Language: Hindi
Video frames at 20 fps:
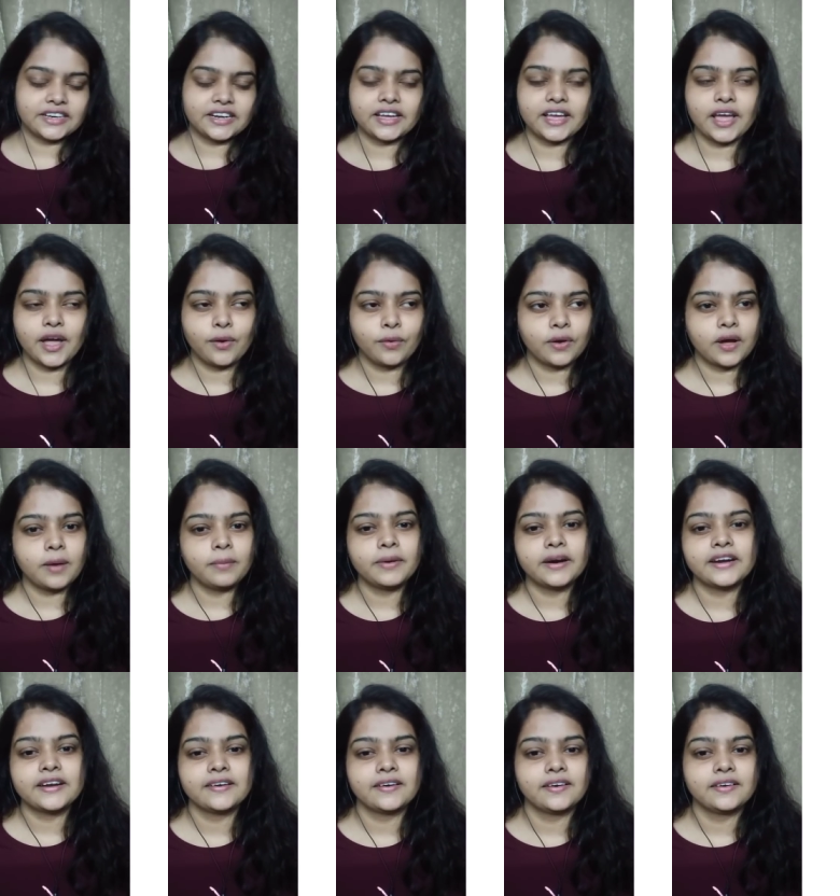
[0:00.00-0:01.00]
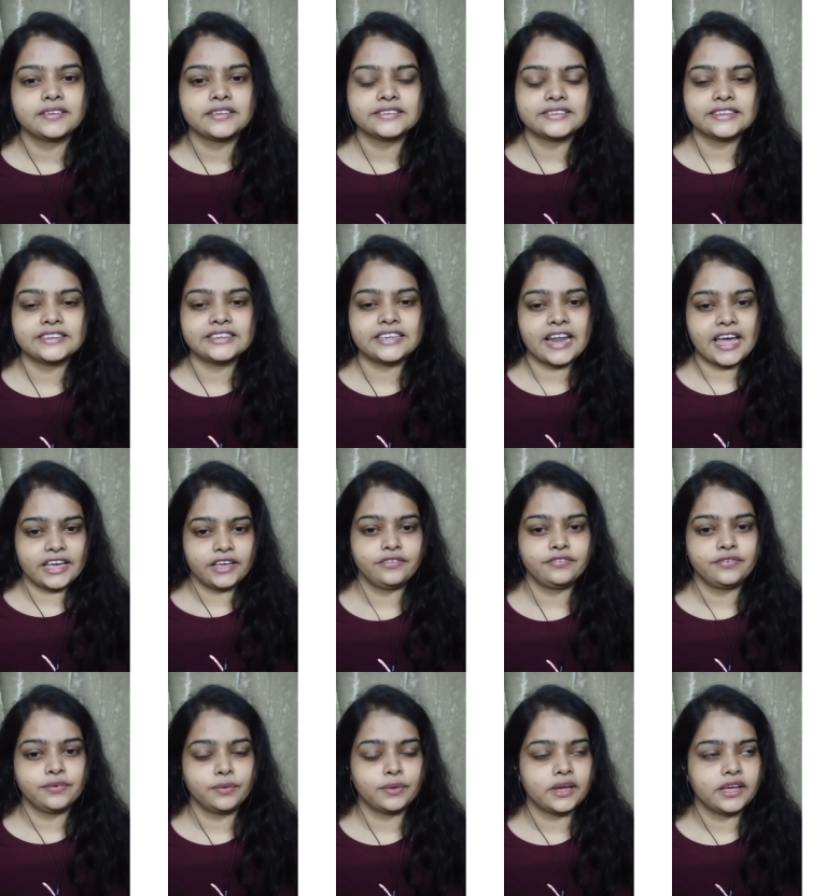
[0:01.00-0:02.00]
रह गया होगा बट दिस इज़
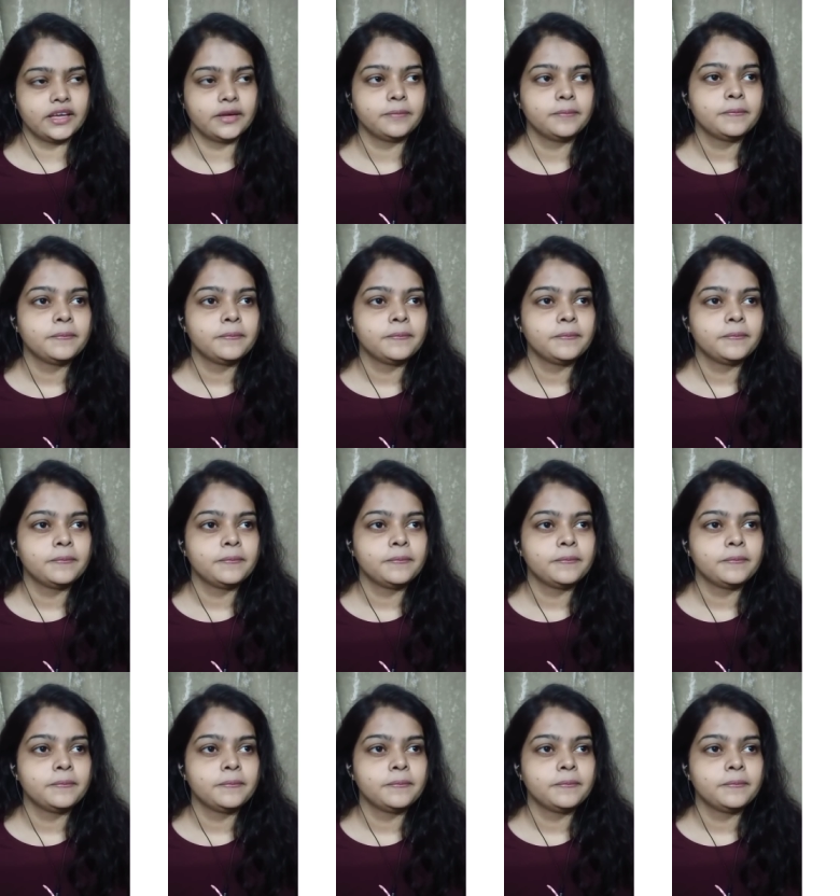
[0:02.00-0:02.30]
लाइफ ओके